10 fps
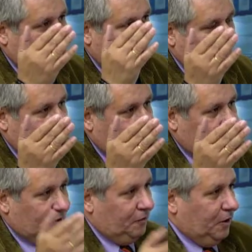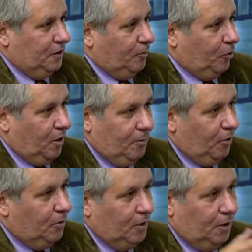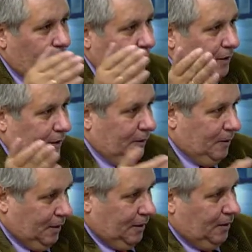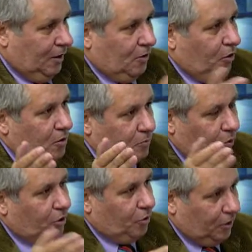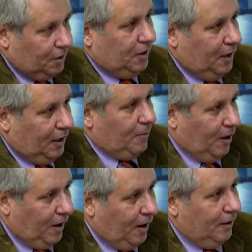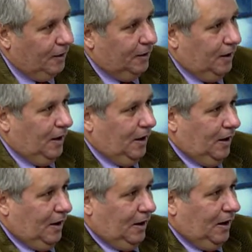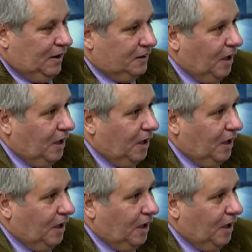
que tiene que hacer frente, por ejemplo, eh, los impuestos que tiene que pagar al Estado.